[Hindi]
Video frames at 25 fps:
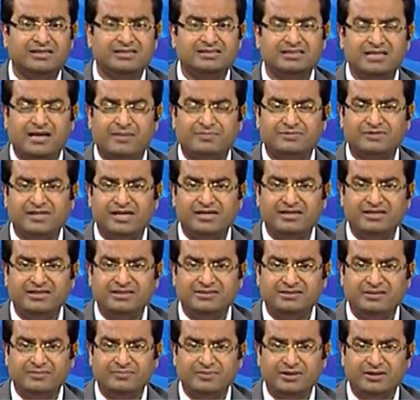इस
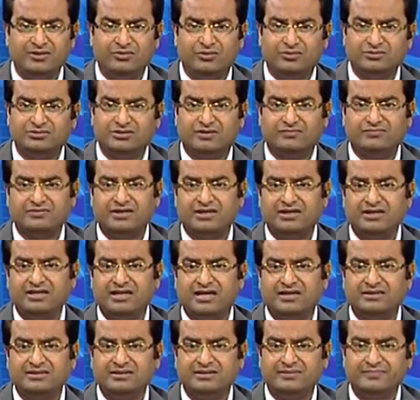एबसेंटीज़म की लोग दफ्तर
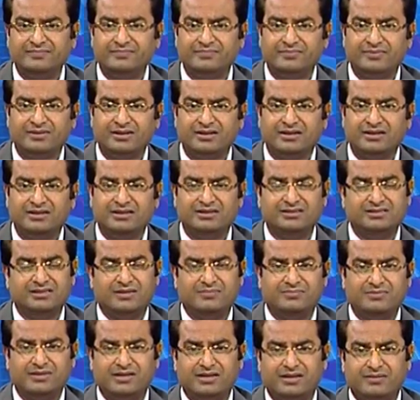नहीं आते इस
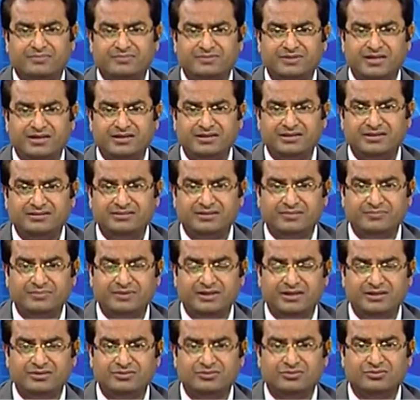
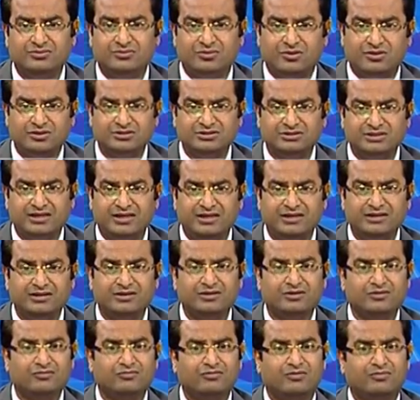एबसेंटीज़म की जो कॉस्ट है
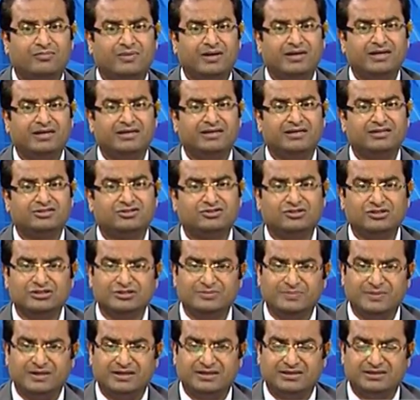वो हमारी
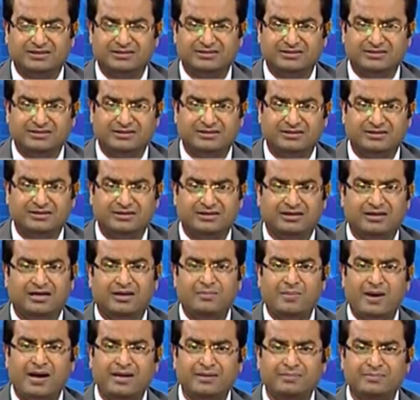इंडस्ट्रीज़ बेयर करती हैं
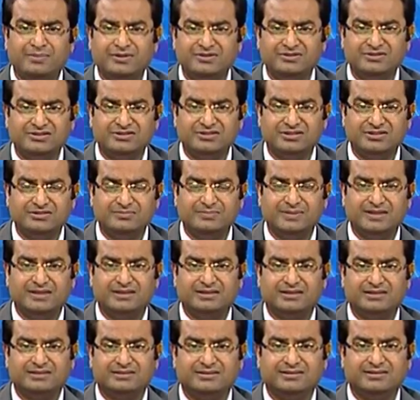हमारी बिजनेसेस
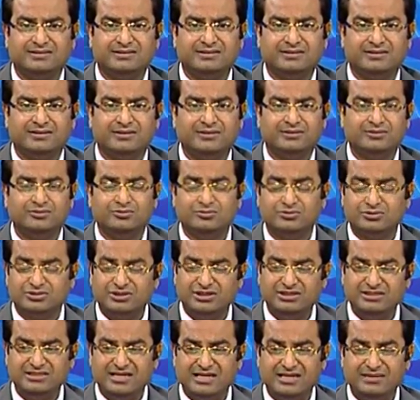बेयर करती हैं
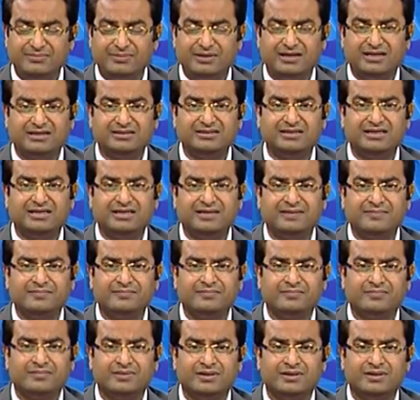दूसरी जानब अगर देखें